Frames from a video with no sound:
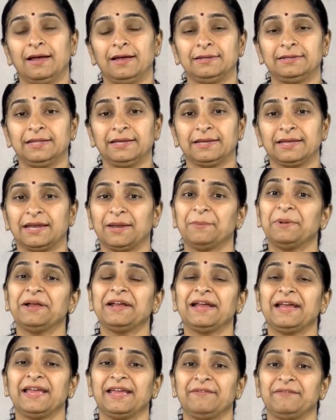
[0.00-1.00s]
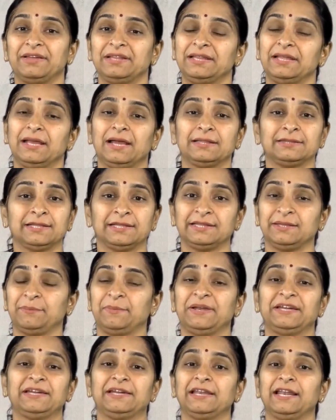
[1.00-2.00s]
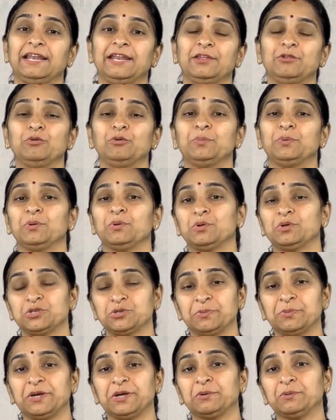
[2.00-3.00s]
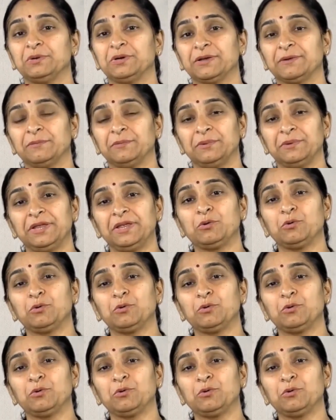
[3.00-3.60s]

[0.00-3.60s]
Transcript: అయితే క్రమంగా ఏమైంది అంతంత పెట్టడం లేదు ఇప్పుడు కొంచెం పెట్టుకుంటాము